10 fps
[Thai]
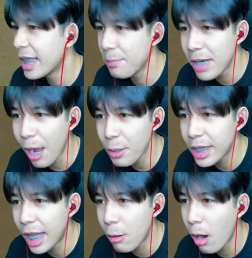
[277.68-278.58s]
มึงเอาอีก
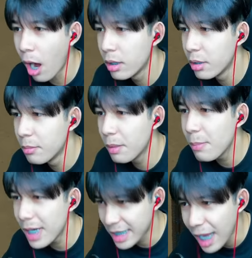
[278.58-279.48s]
แล้วเหรอมึง
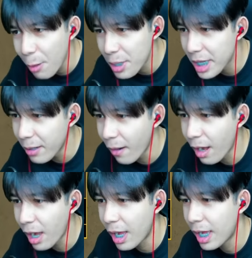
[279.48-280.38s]
จะเอาอีกเหรอ
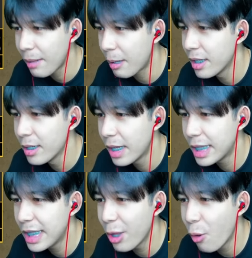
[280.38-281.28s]
เอาอันนี้
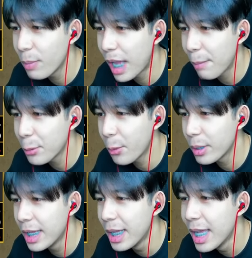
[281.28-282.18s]
โลภนะครับทุกคน
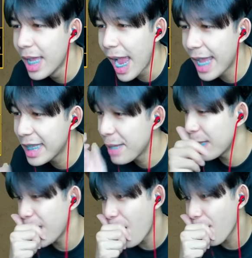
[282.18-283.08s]
ไอ้นี่มัน
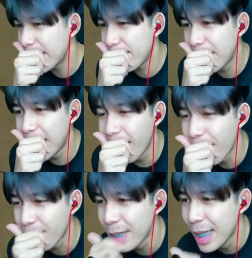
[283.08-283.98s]
โลภไอ้นี่มันโลภ
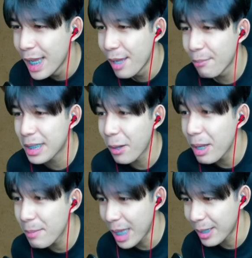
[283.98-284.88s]
มัน
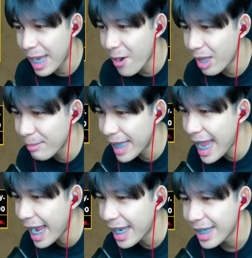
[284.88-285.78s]
มันเอาดาวก้อนมาแลก
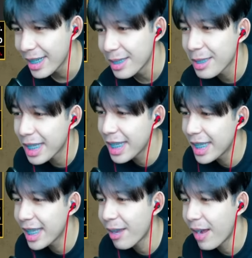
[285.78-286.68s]
ตะกี้นี่
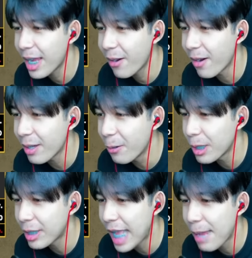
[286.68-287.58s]
เราให้ของหดละ
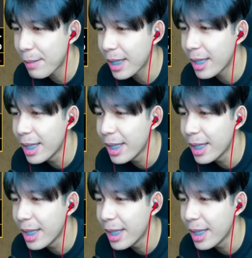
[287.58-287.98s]
นายไปแล้ว